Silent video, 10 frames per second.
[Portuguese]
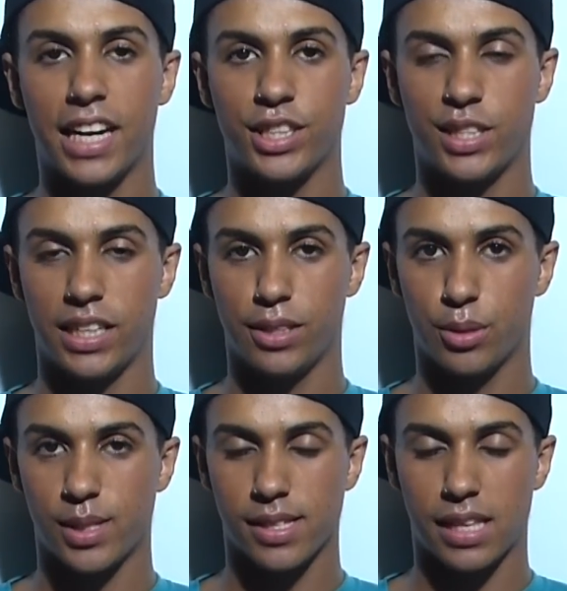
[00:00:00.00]

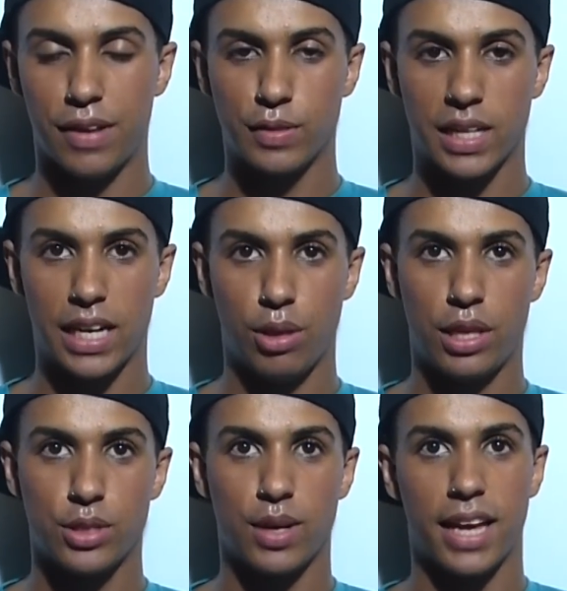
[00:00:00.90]
Se inscreve no canal,
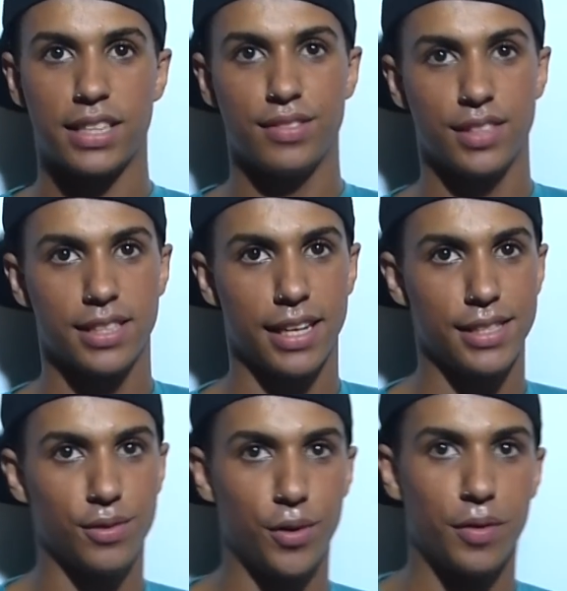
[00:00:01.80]
deixa o like de
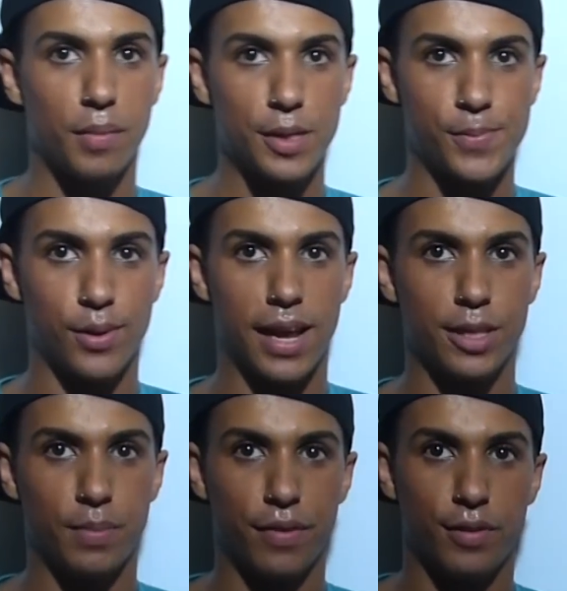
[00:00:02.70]
vocês. Eu vou vir mais pro
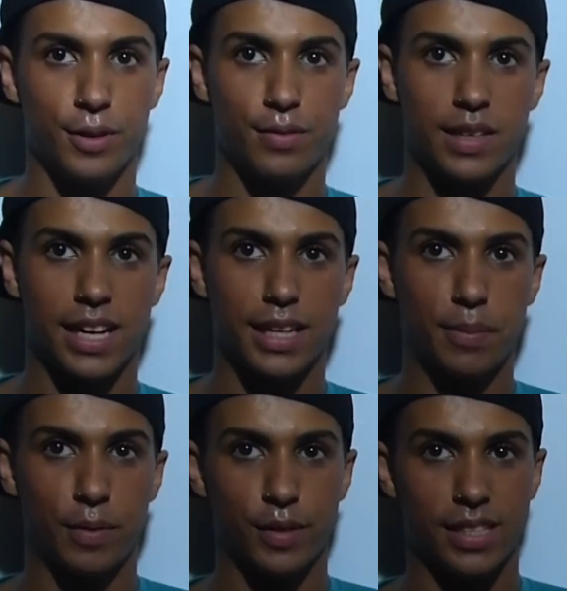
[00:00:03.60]
lado pra foto ficar
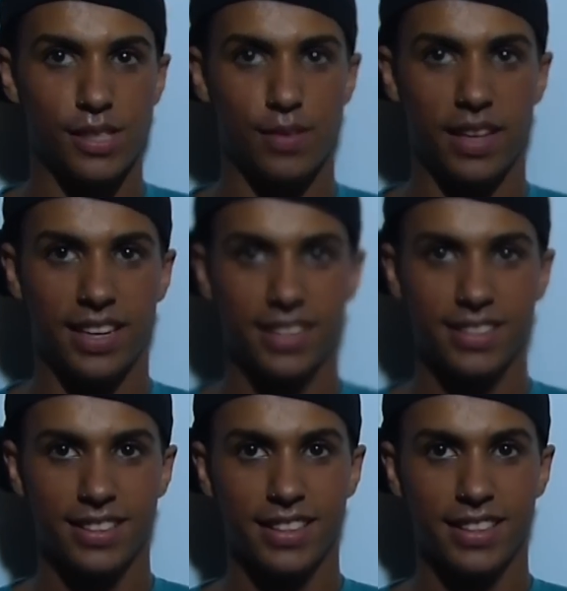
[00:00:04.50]
aqui pra vocês verem.